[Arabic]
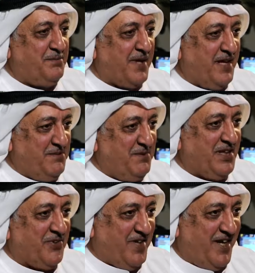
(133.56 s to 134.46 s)
ابراهيم
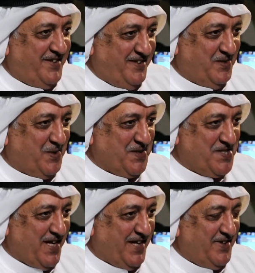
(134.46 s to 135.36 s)
القطان اللي هو
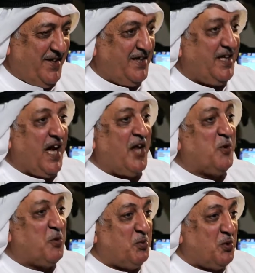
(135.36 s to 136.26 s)
استاذنا كان
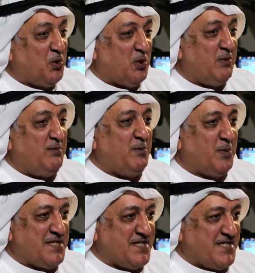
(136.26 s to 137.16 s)
ابوه هو من
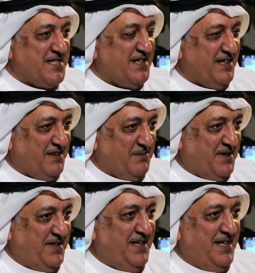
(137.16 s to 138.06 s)
مؤسسين
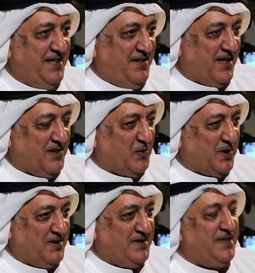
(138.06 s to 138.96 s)
للعبه ذاك
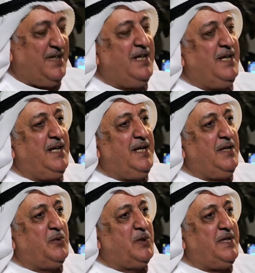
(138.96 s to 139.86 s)
الوقت
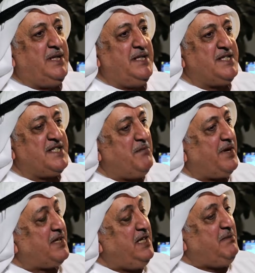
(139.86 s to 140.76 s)

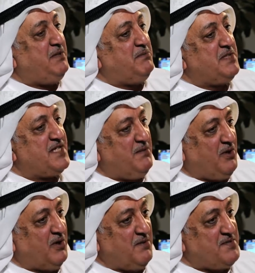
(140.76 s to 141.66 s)
واستمرت اللعبه من
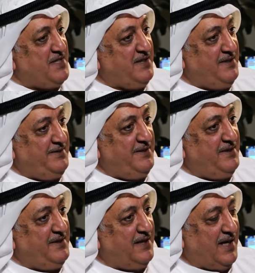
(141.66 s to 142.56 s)
57
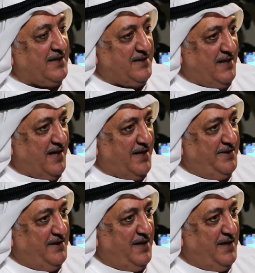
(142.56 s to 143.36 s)
لغايه الان